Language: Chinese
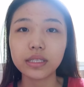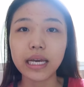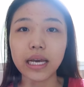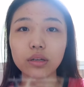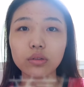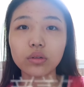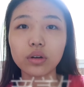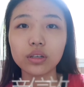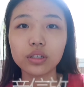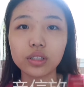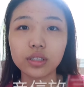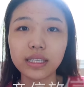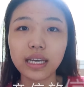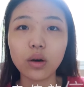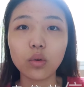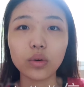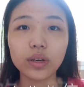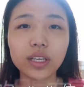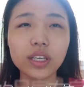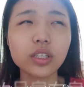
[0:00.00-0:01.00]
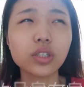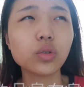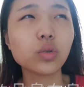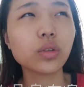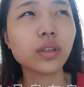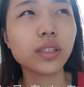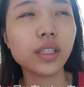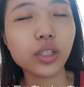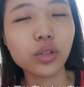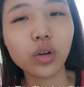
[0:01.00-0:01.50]
前一段时间我一直用
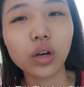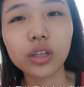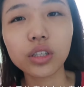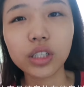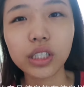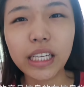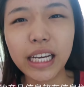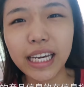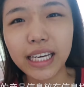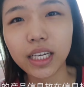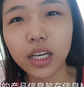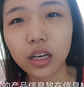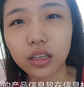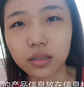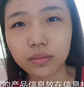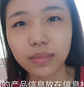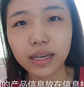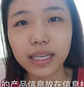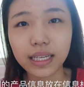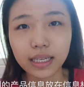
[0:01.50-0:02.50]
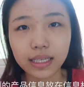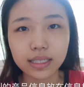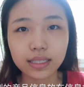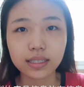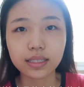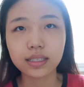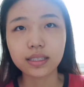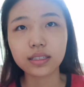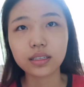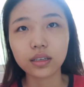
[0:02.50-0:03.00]
的底妆是 A
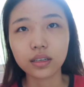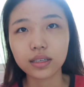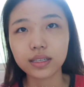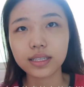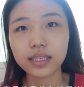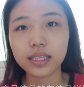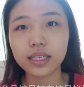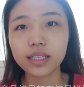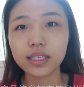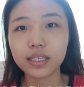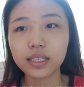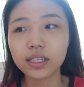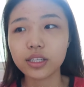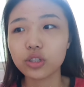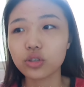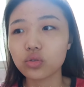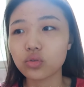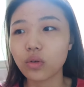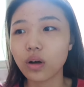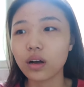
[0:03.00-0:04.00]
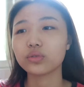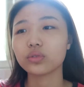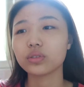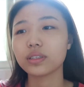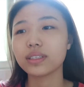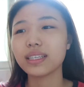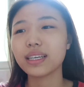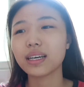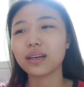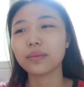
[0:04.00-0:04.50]
Cosmetics 的 CC 霜，觉得
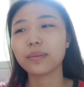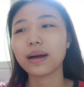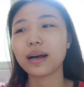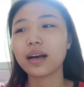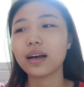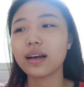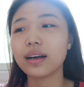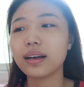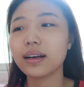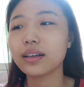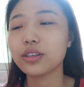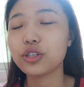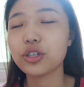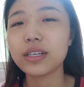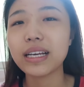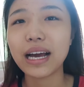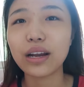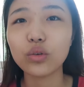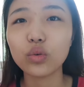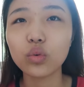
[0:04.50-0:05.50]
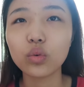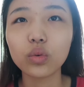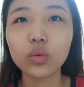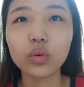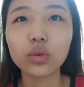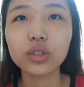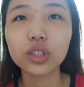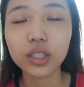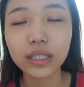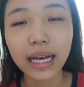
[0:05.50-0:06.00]
那个吧遮瑕
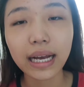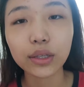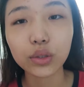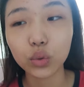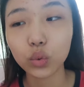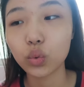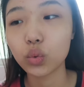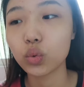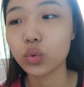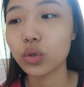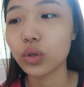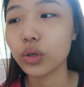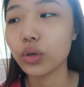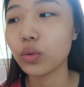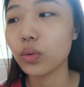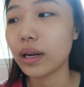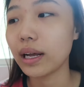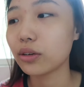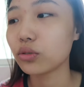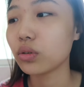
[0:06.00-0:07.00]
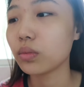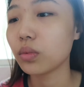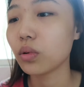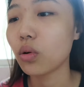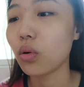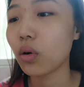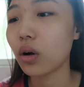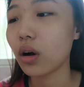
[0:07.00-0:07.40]
度对于我来说不够